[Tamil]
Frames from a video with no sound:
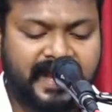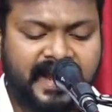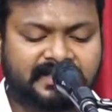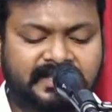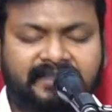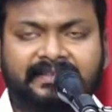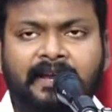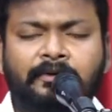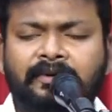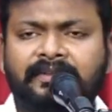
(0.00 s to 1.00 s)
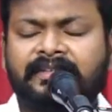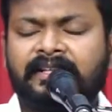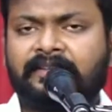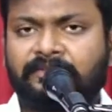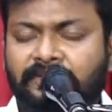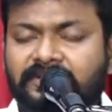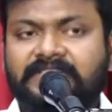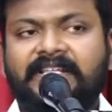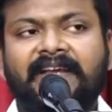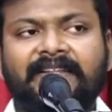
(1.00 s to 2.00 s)
தேசத்தை குறித்து
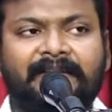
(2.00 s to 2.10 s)
துர்ச்செய்தி